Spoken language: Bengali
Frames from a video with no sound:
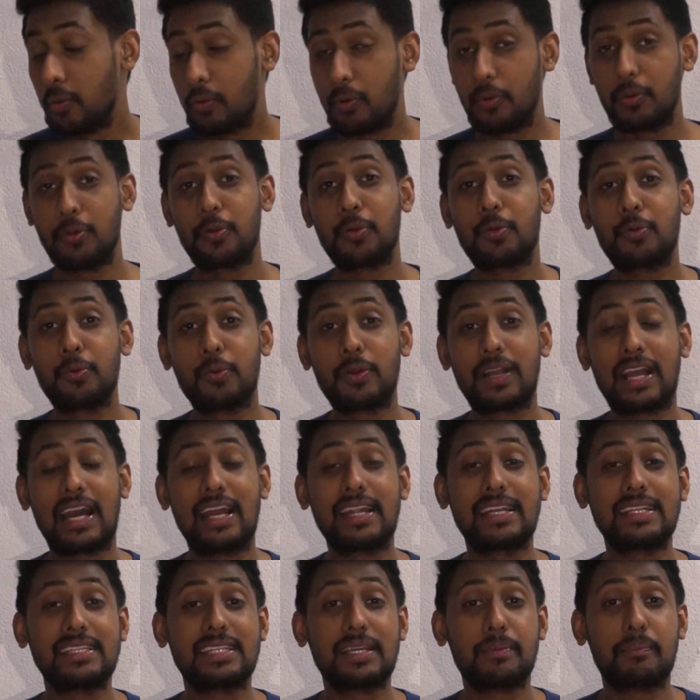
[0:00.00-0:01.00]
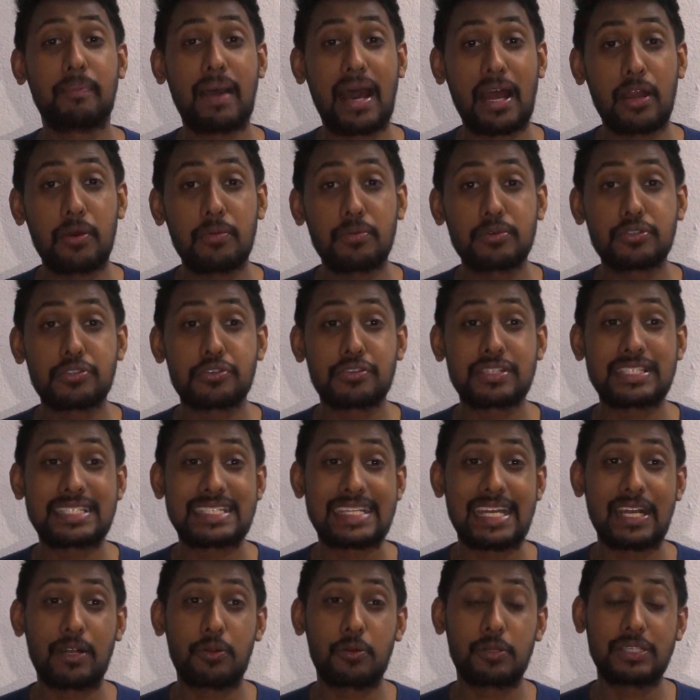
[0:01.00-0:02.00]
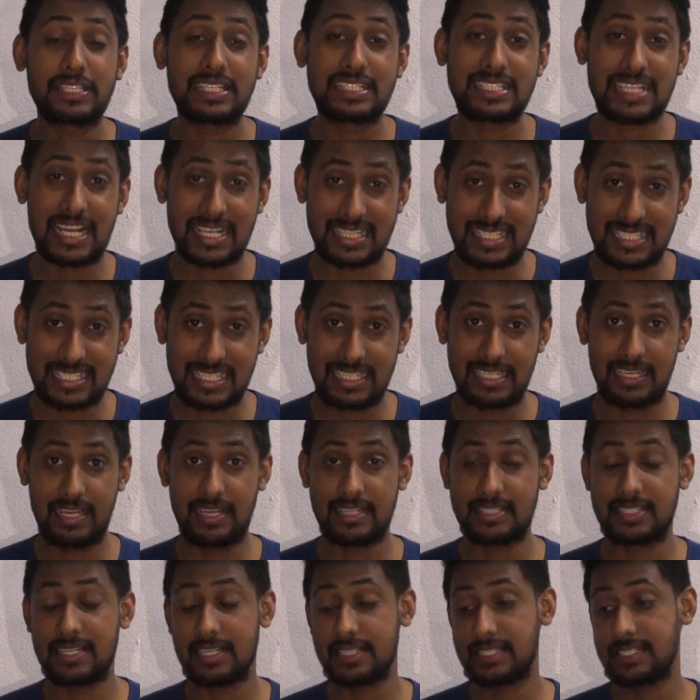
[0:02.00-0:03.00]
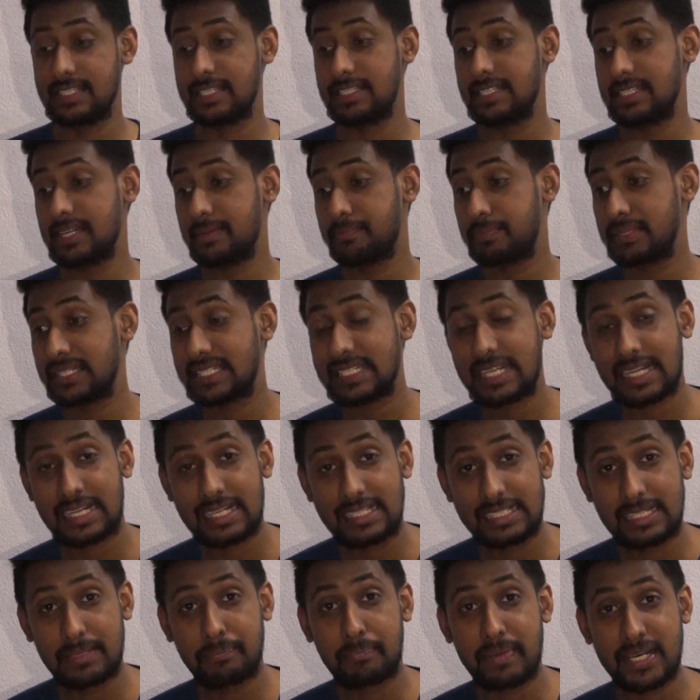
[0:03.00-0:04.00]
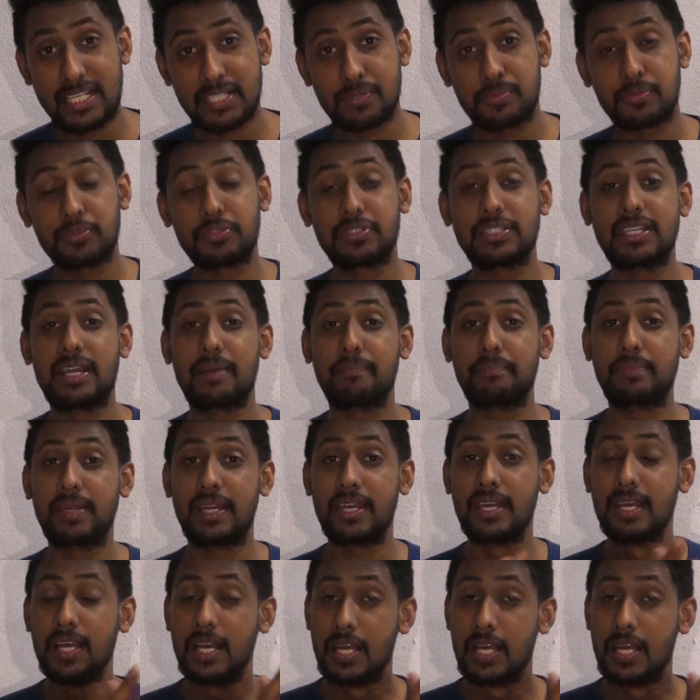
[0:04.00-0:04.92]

অন্য কোনো কান্ট্রিতে বারো বছর স্টে করতে চাচ্ছেন না চাচ্ছেন যে আপনি টাকা দিয়ে পাসপোর্ট নিয়ে আপনি